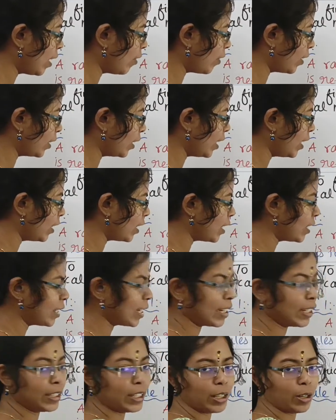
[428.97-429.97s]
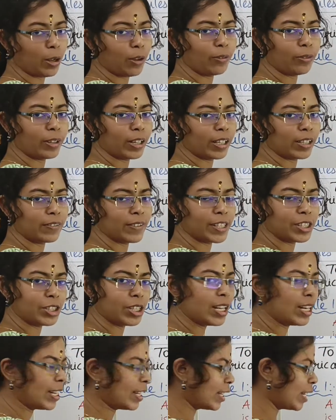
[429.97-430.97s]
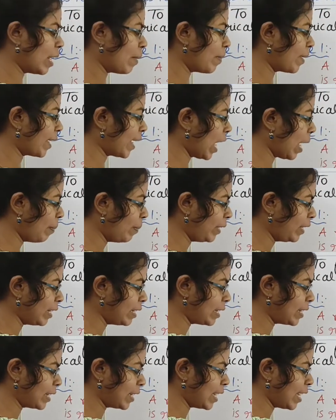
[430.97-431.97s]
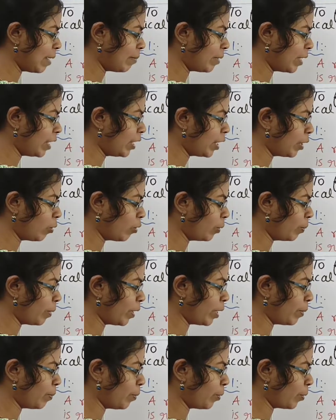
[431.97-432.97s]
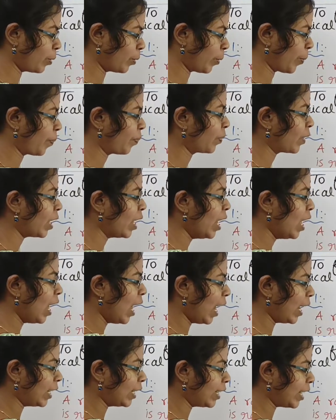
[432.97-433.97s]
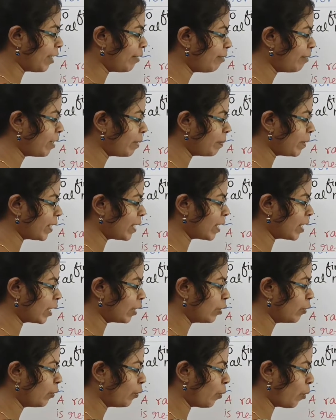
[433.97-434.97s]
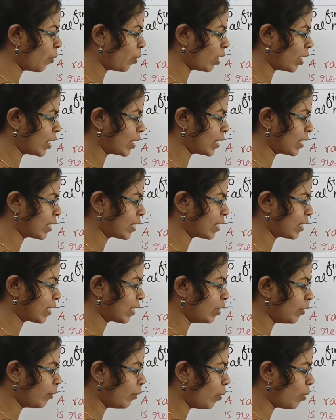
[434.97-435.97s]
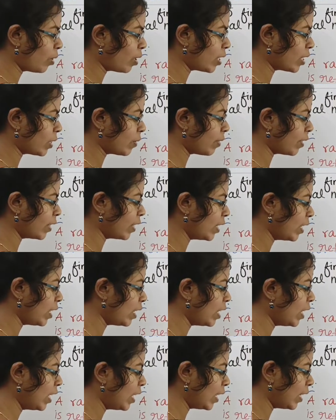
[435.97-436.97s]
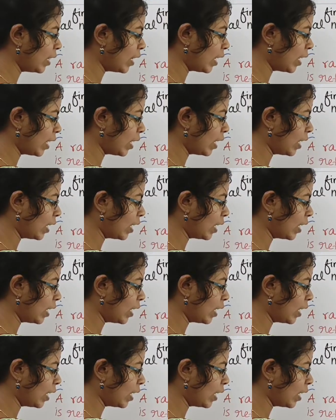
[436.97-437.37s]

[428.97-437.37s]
தான் வந்து இந்த சென்டர் ஆஃப் கர்வேச்சர் இதை நம்ம கேபிட்டல் சி அப்படின்னு டினோட் பண்ணி போடுறோம் அண்ட் எஃப் அப்படிங்கிறது ஃபோக்கஸ் இந்த ஃபோக்கஸ் வந்து இந்த